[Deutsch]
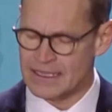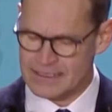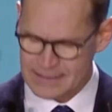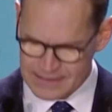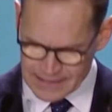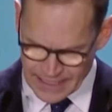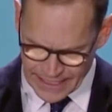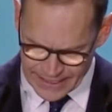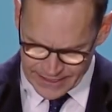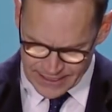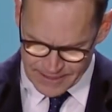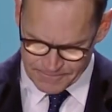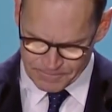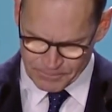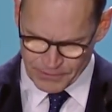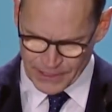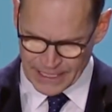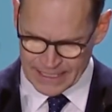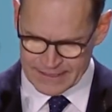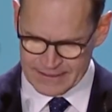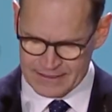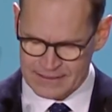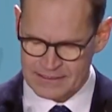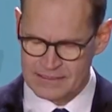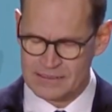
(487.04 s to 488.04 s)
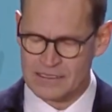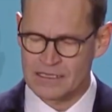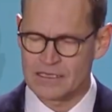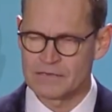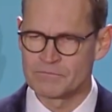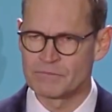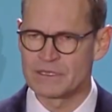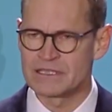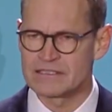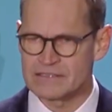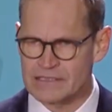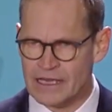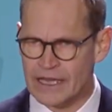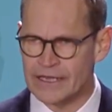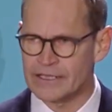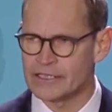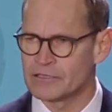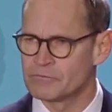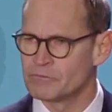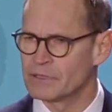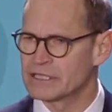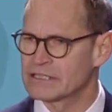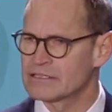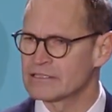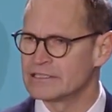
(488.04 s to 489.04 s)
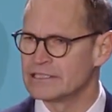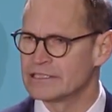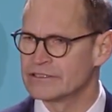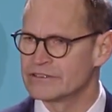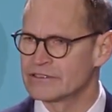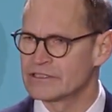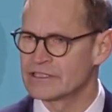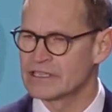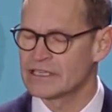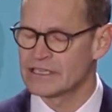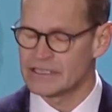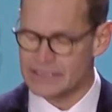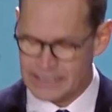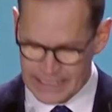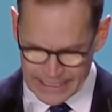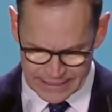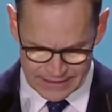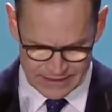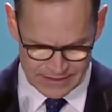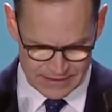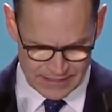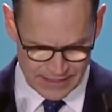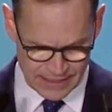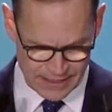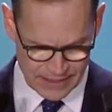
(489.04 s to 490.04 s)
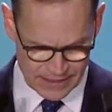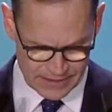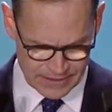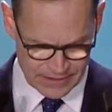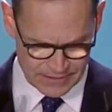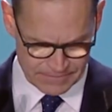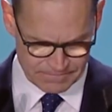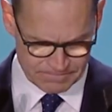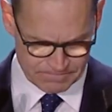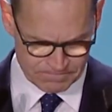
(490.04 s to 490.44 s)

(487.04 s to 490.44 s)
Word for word: an seinem Platz, mit seinen Mitteln, jeden Tag.